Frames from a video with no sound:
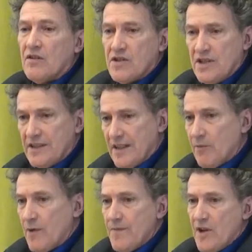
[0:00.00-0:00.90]
a enseigné à
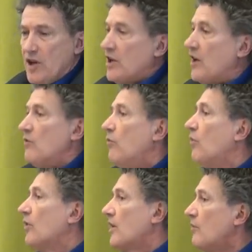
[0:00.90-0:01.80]
et qui a,
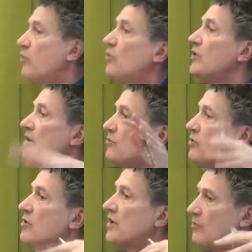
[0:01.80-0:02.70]
beaucoup
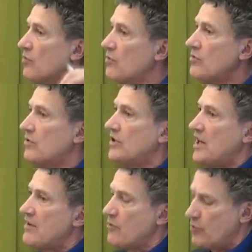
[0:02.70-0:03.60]
d'émules, qui a beaucoup
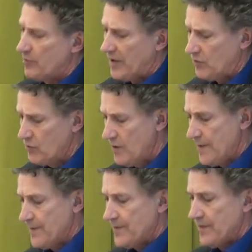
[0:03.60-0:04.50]
d'élèves un peu partout.
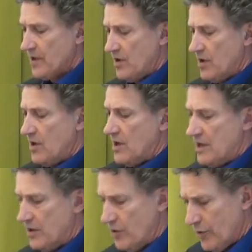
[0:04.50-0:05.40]

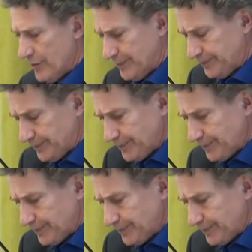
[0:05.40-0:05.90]
Euh,